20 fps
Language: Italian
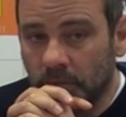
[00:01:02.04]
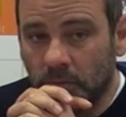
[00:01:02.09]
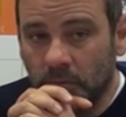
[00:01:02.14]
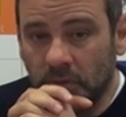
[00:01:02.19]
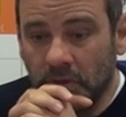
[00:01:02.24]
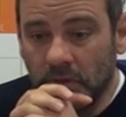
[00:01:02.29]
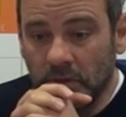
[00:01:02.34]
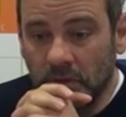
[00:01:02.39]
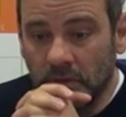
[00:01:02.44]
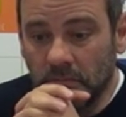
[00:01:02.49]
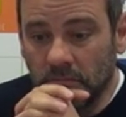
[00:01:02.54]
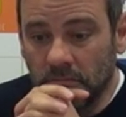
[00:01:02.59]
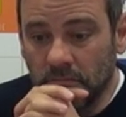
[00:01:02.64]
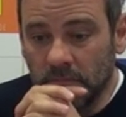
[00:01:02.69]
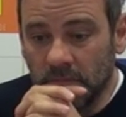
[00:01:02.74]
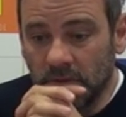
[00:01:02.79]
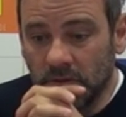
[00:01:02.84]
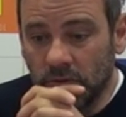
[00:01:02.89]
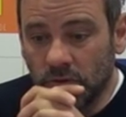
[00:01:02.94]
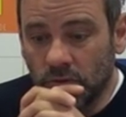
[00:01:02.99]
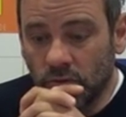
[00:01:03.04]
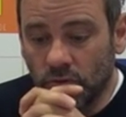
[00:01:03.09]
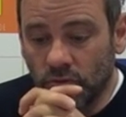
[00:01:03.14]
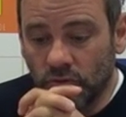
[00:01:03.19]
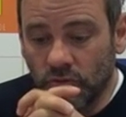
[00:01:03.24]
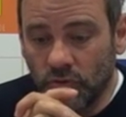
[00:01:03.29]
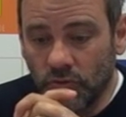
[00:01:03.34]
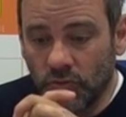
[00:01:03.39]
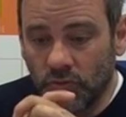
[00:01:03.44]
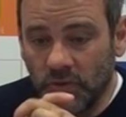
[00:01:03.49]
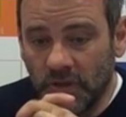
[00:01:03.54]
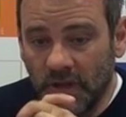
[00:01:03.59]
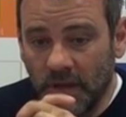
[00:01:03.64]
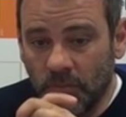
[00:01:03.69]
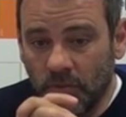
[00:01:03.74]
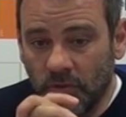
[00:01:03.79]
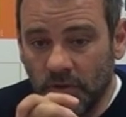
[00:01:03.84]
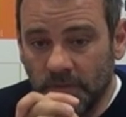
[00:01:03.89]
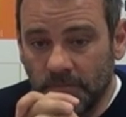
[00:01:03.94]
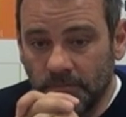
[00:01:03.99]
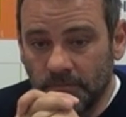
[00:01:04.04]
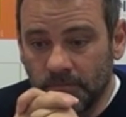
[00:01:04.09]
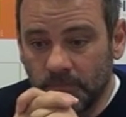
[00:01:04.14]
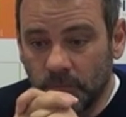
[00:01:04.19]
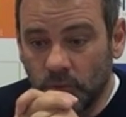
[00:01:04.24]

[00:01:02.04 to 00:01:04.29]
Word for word: Quindi il discorso lo chiudiamo lì.